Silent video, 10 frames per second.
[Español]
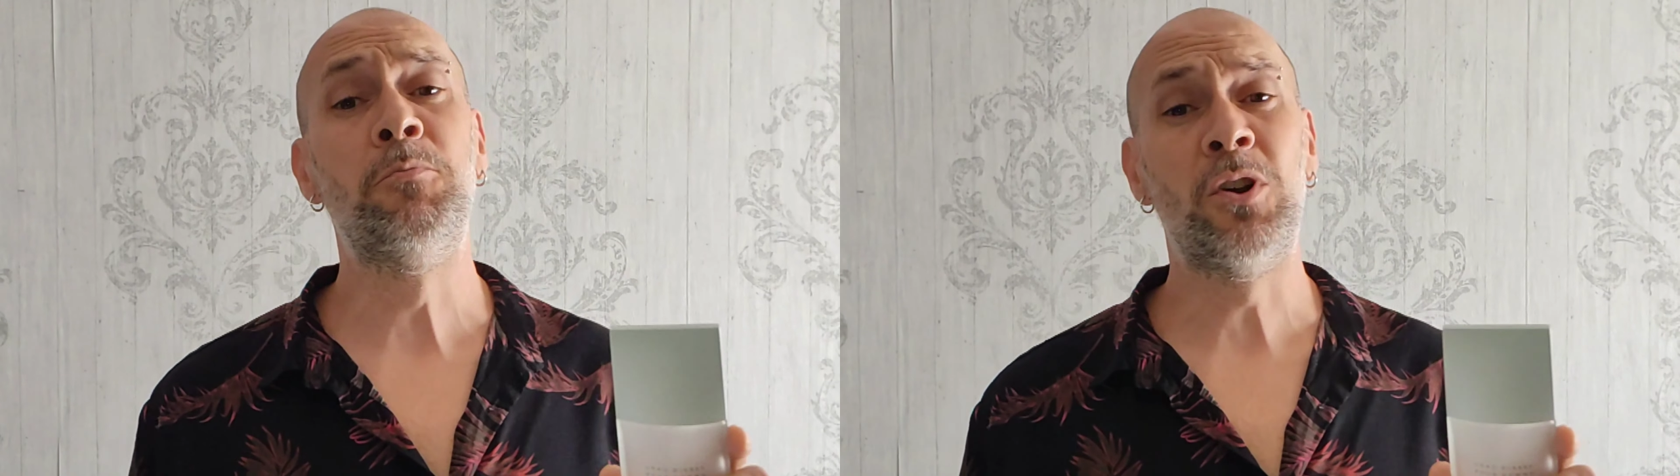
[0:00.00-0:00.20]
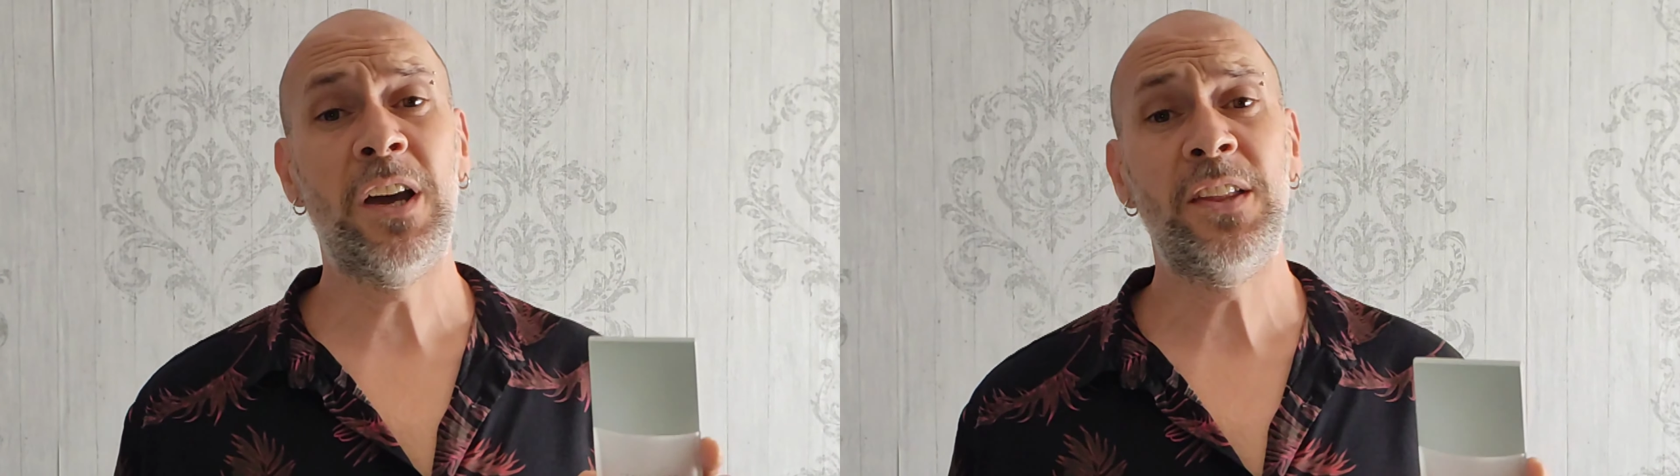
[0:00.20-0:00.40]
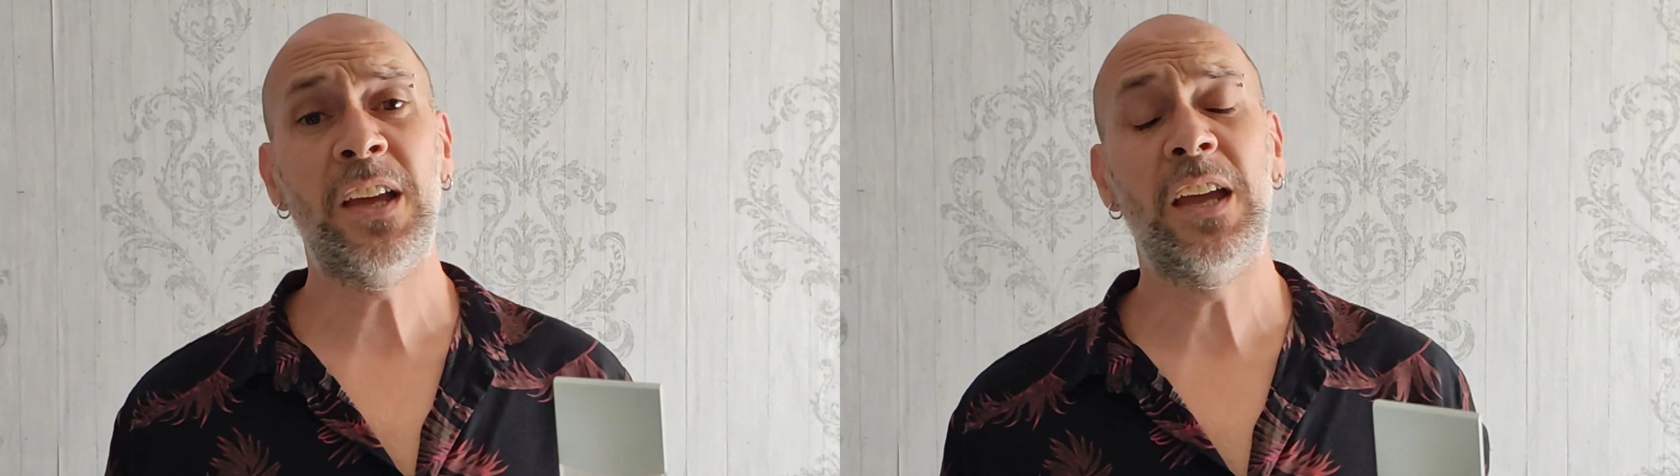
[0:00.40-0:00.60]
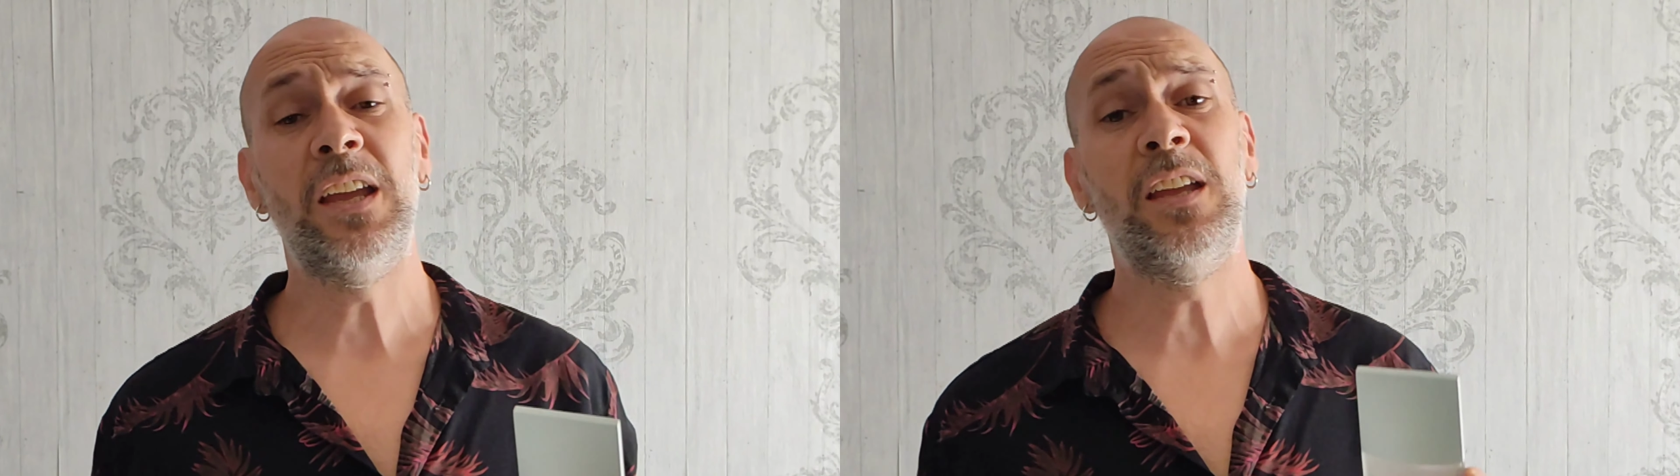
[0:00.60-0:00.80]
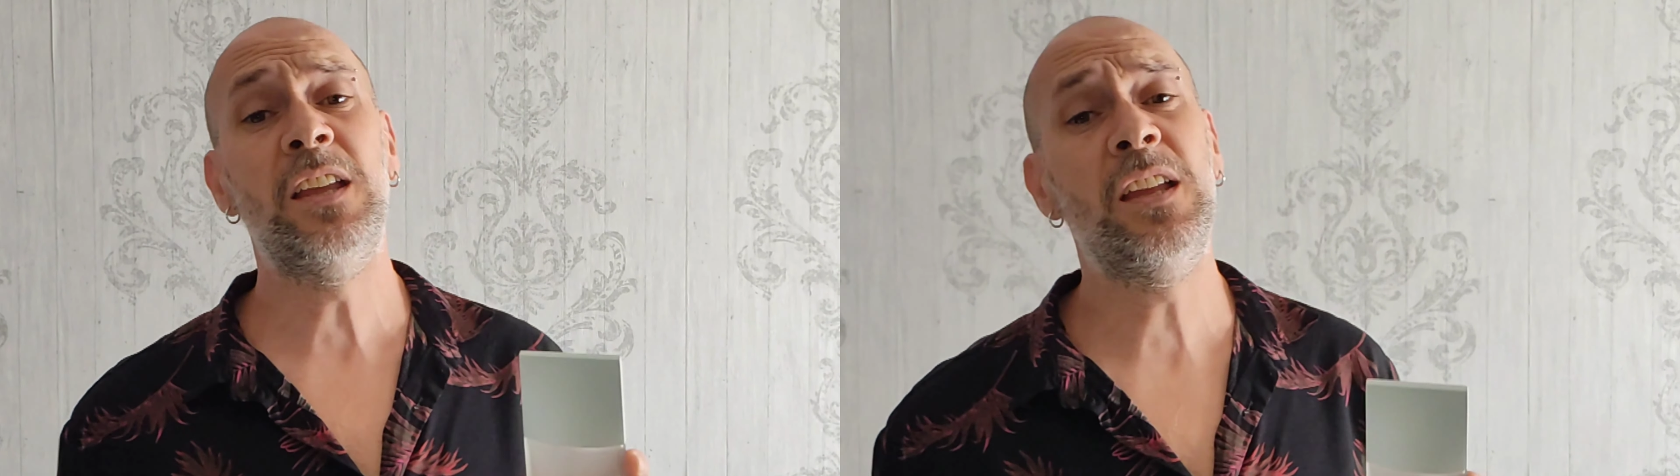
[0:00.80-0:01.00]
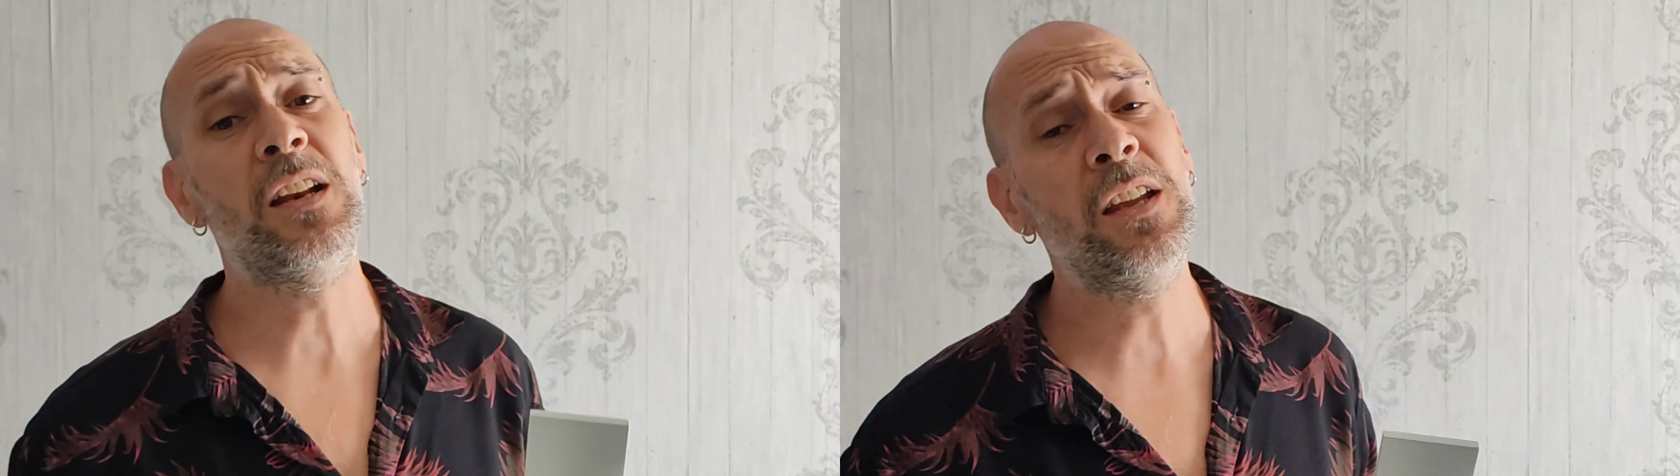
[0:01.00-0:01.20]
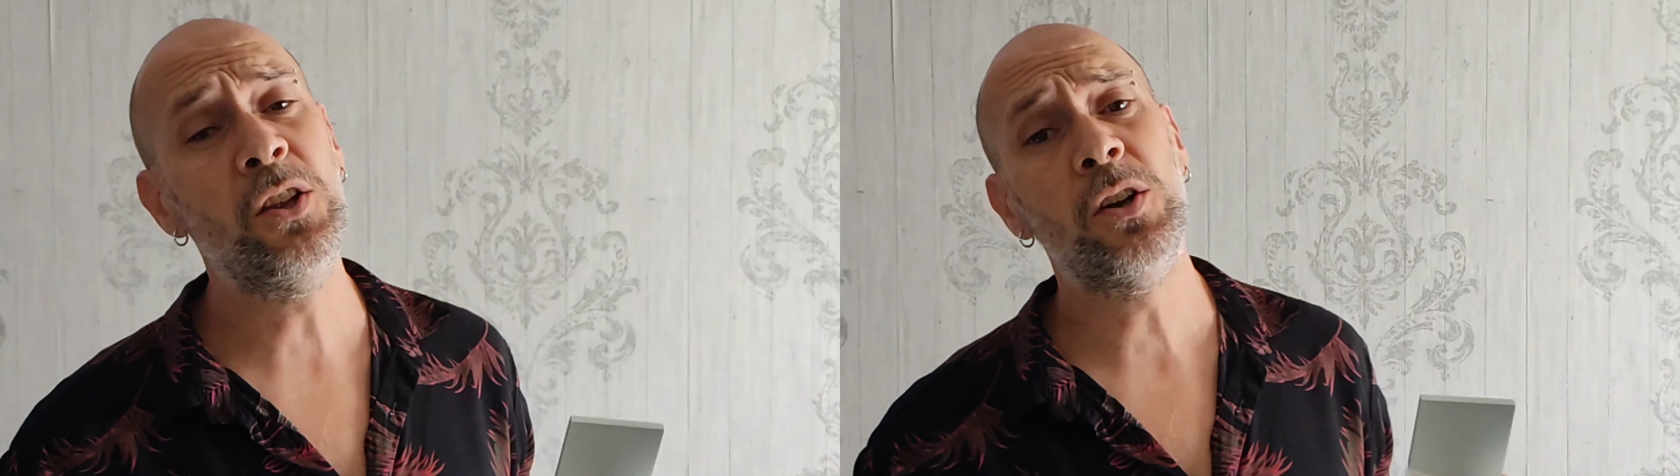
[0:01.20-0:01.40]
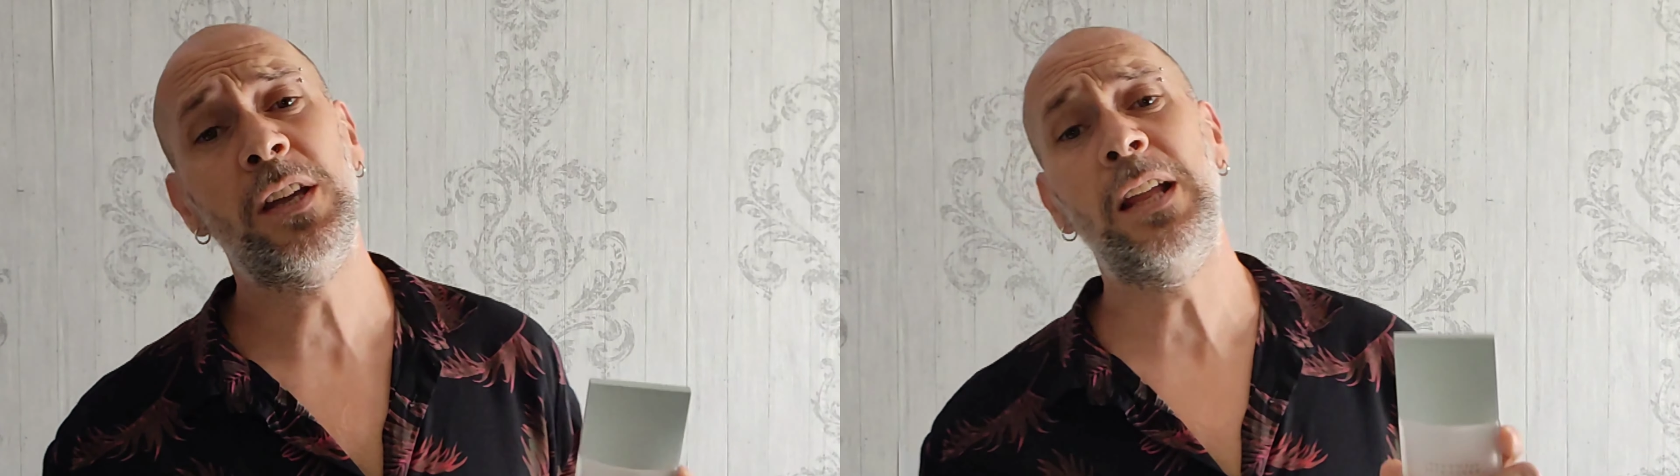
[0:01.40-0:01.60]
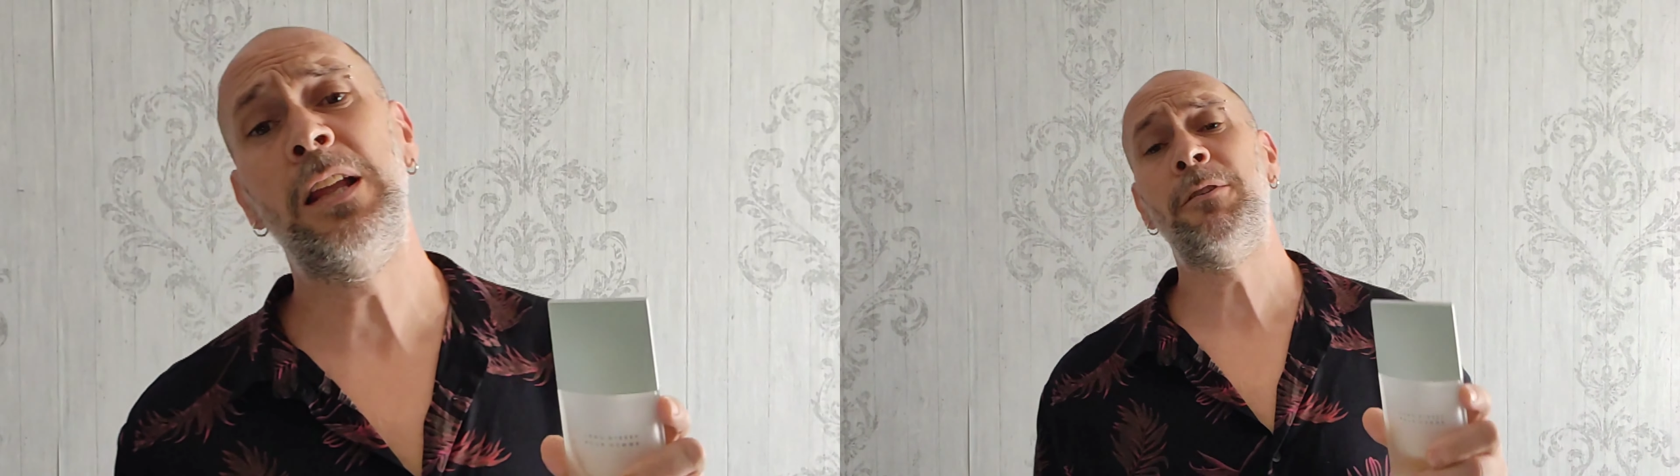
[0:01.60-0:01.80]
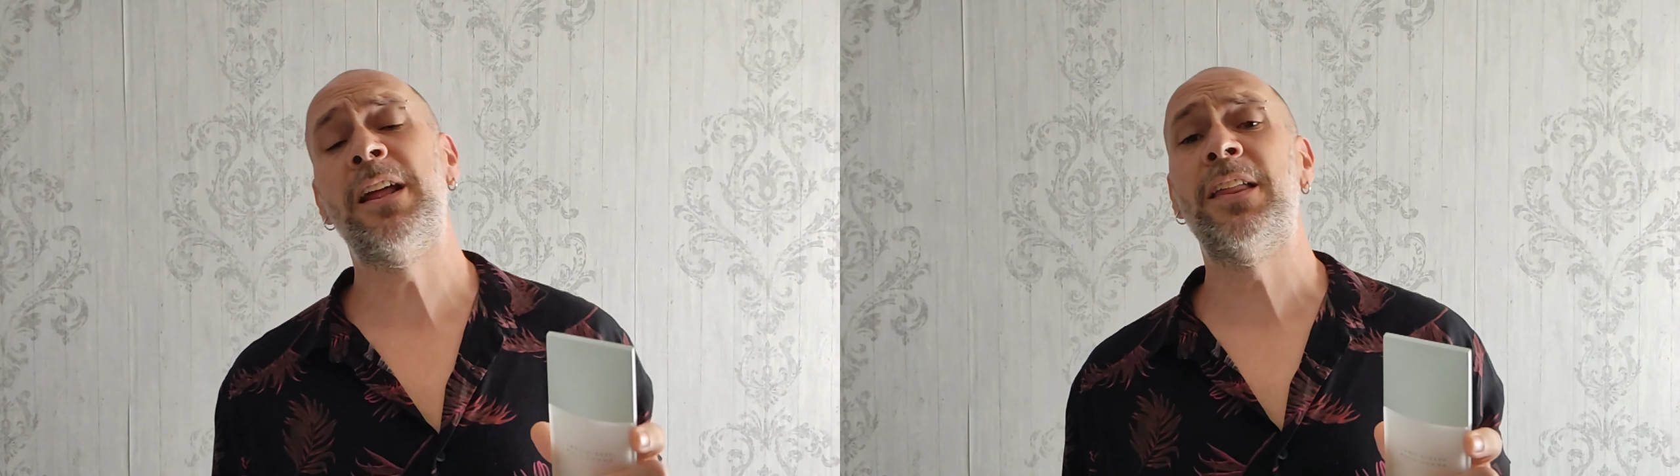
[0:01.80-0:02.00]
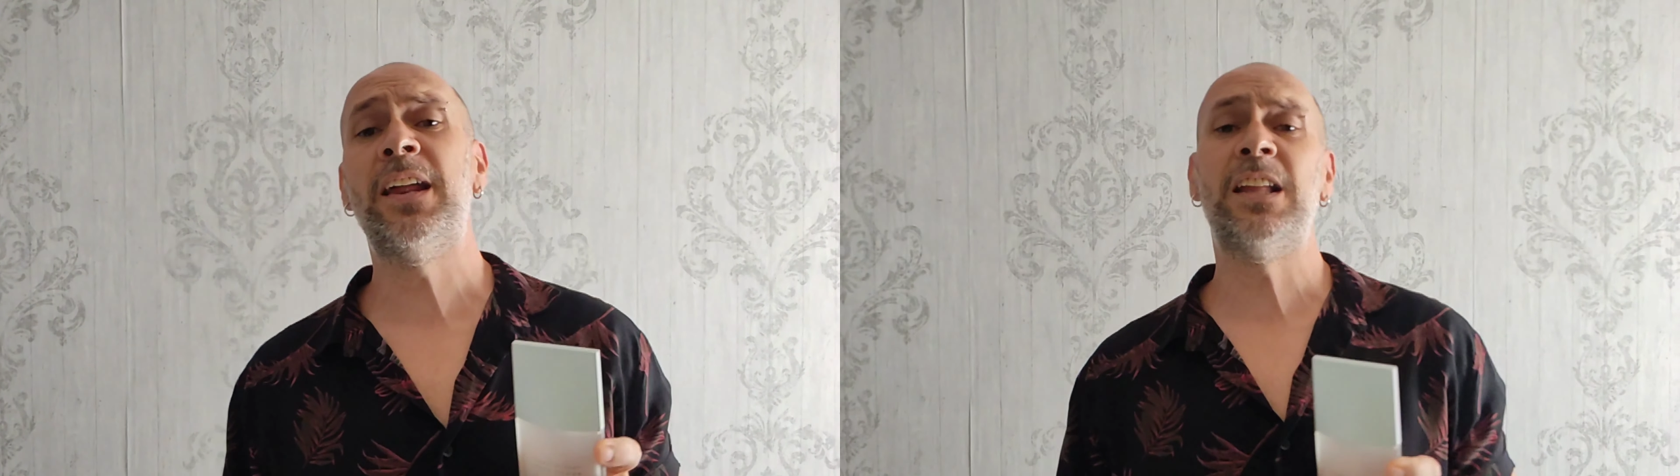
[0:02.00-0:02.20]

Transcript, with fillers: moscada y el lirio que le van a dar